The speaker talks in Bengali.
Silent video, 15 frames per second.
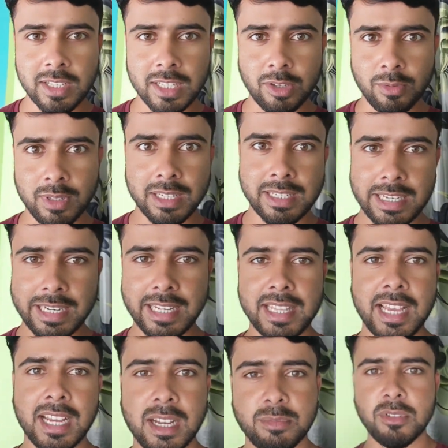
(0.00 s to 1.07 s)
তোমাদের সেটাই
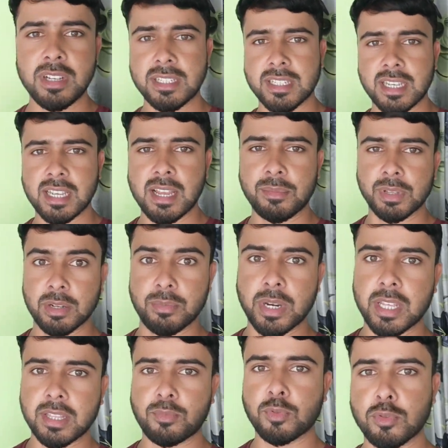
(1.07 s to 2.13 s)
দেখাবো আজকে আমাদের
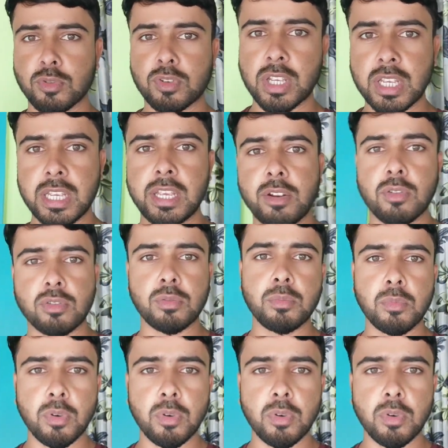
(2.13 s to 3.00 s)
বাড়িতে পুজো কীরকম